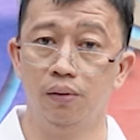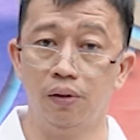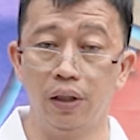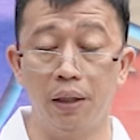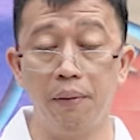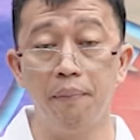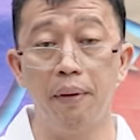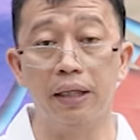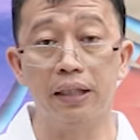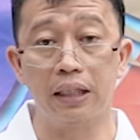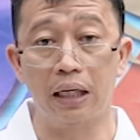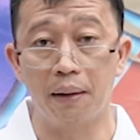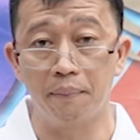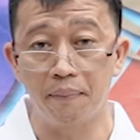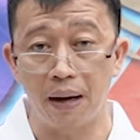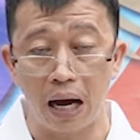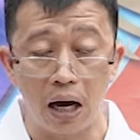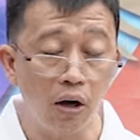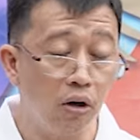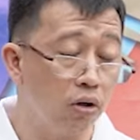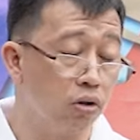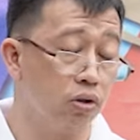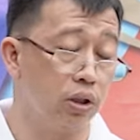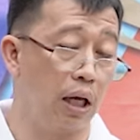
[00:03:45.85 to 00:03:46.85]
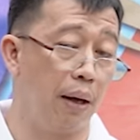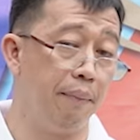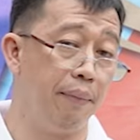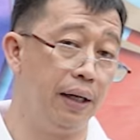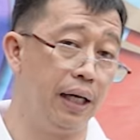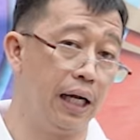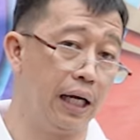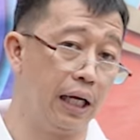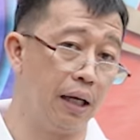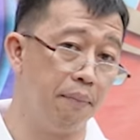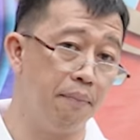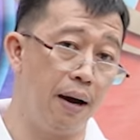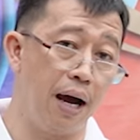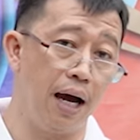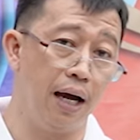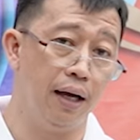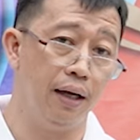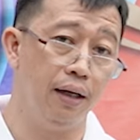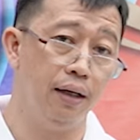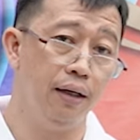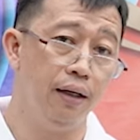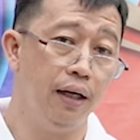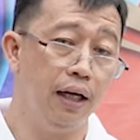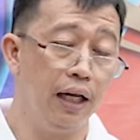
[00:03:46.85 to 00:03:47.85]
Kay matrabaho, sabi ng iba,
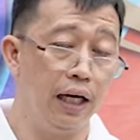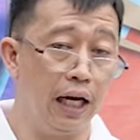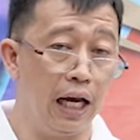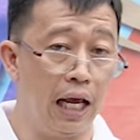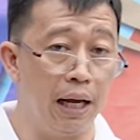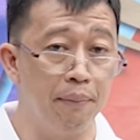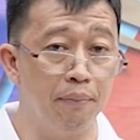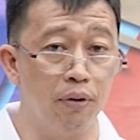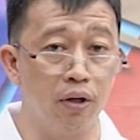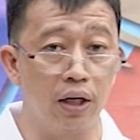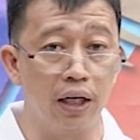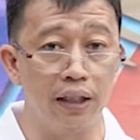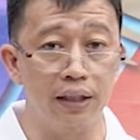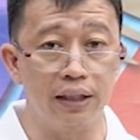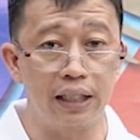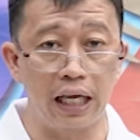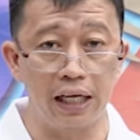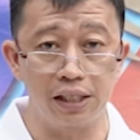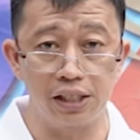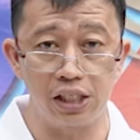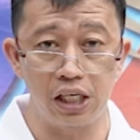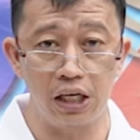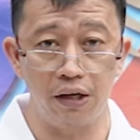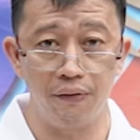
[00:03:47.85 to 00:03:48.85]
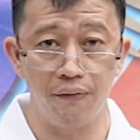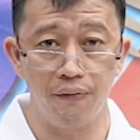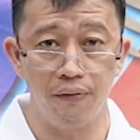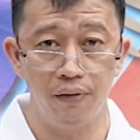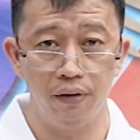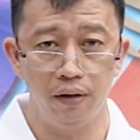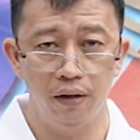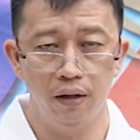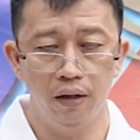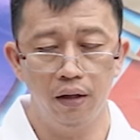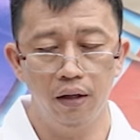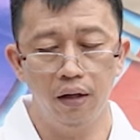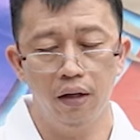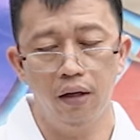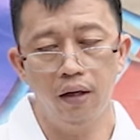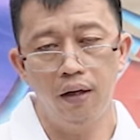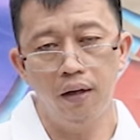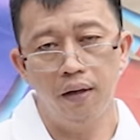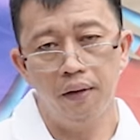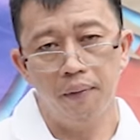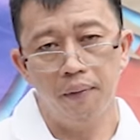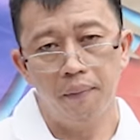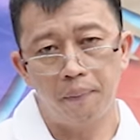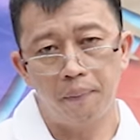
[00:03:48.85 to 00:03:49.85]
labor intensive.
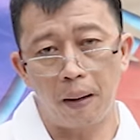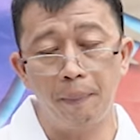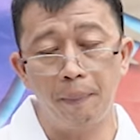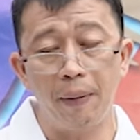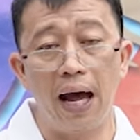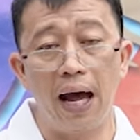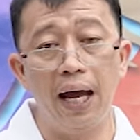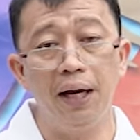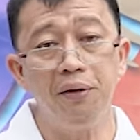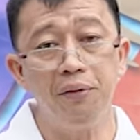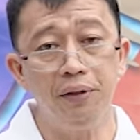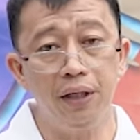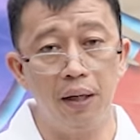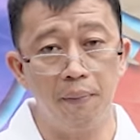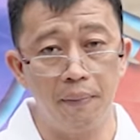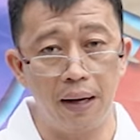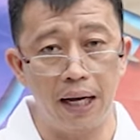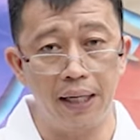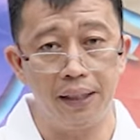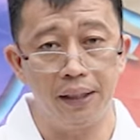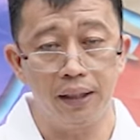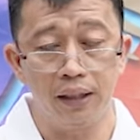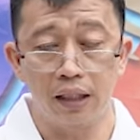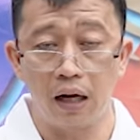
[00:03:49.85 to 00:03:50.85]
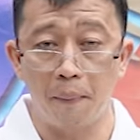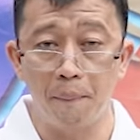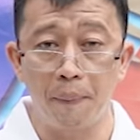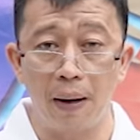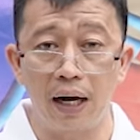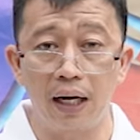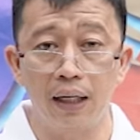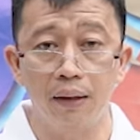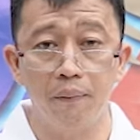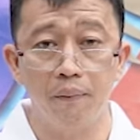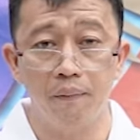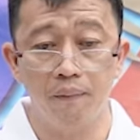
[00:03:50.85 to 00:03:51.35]
Papaano naman kapag